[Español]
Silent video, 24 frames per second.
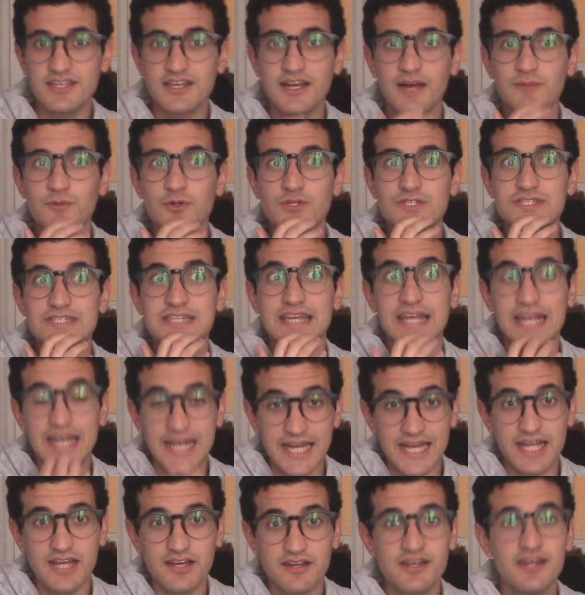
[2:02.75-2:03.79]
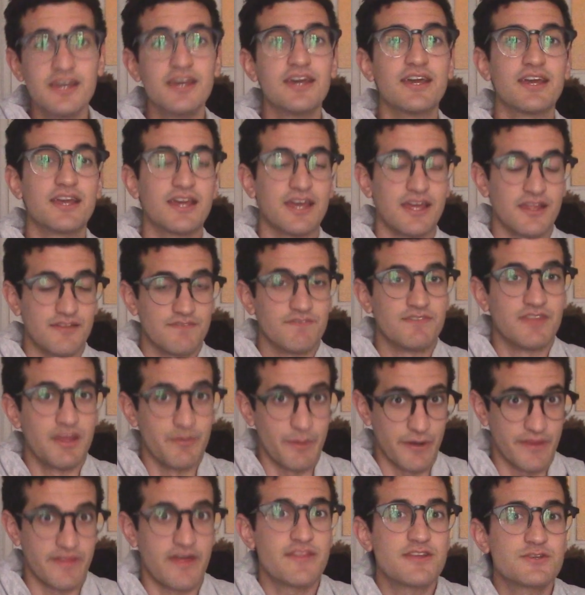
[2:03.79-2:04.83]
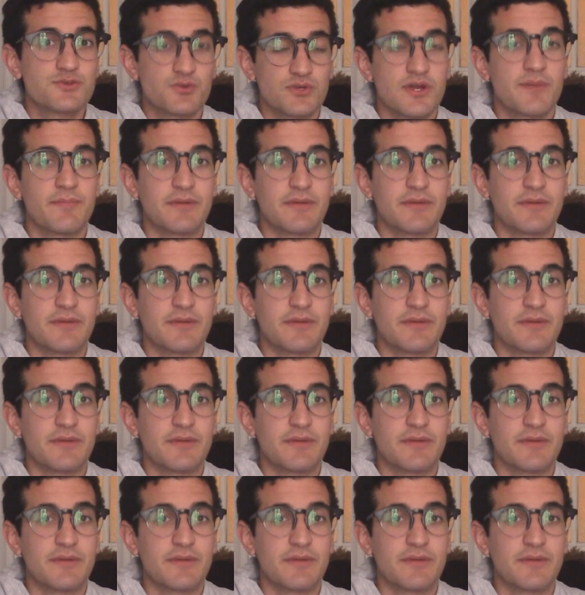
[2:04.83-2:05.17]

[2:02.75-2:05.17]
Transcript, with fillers: digamos, se cree que de verdad es una